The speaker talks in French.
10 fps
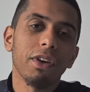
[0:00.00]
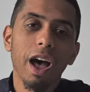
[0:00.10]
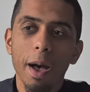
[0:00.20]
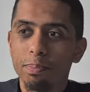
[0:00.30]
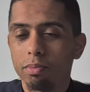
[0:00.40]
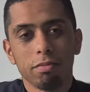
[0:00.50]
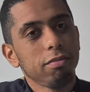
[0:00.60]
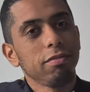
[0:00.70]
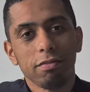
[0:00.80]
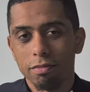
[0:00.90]
frappe,
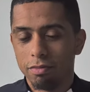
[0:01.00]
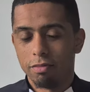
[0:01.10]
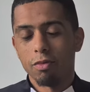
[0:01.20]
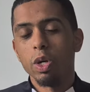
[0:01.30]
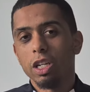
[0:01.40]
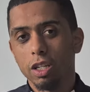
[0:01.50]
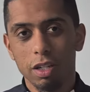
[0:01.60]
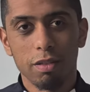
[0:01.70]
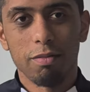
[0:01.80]
wesh.